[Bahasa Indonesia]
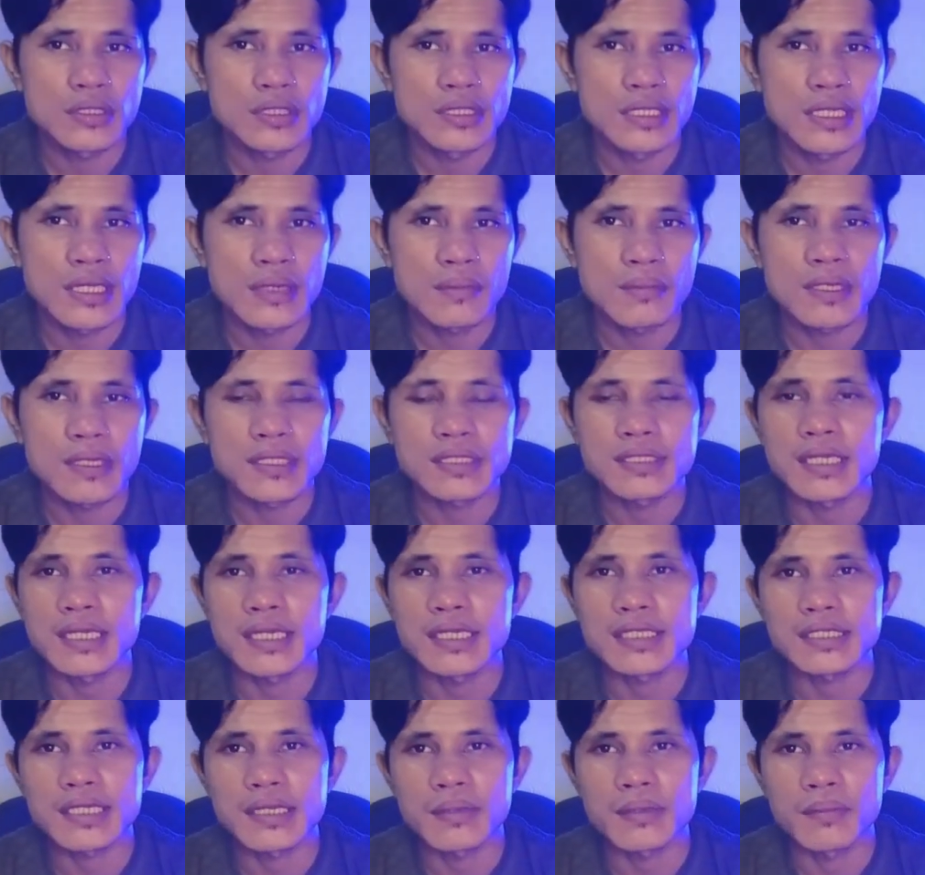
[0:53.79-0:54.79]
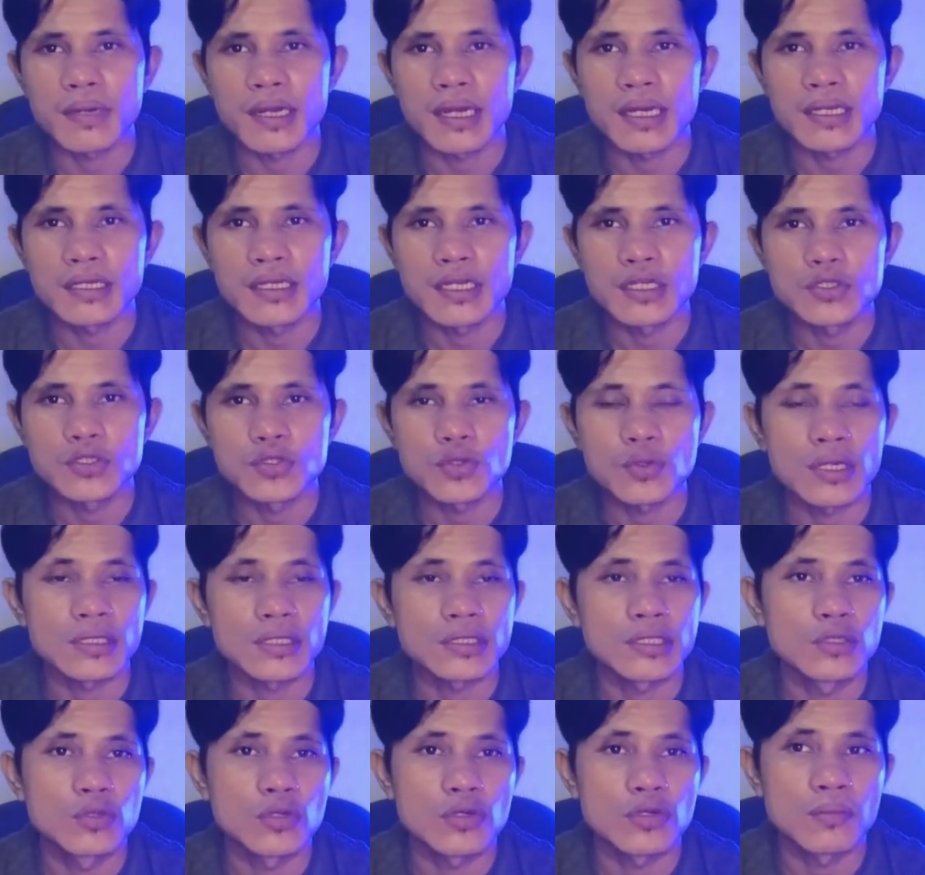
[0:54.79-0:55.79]
e, dia masih SMA dan
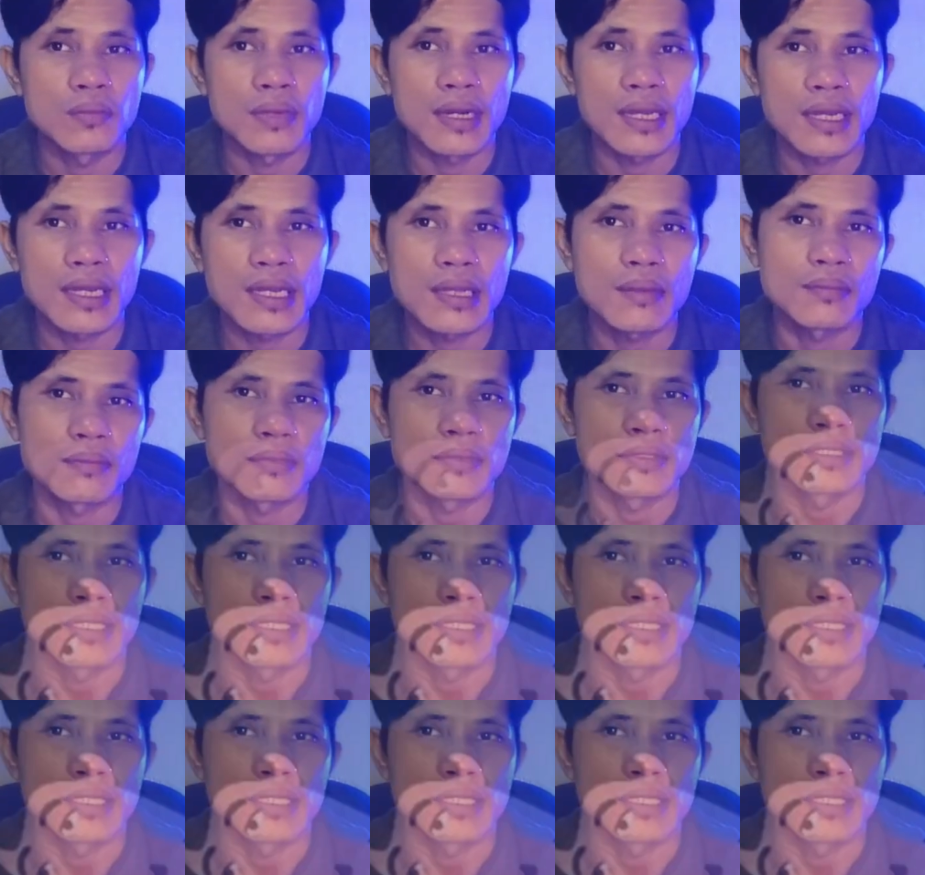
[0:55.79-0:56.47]
suka tidur malam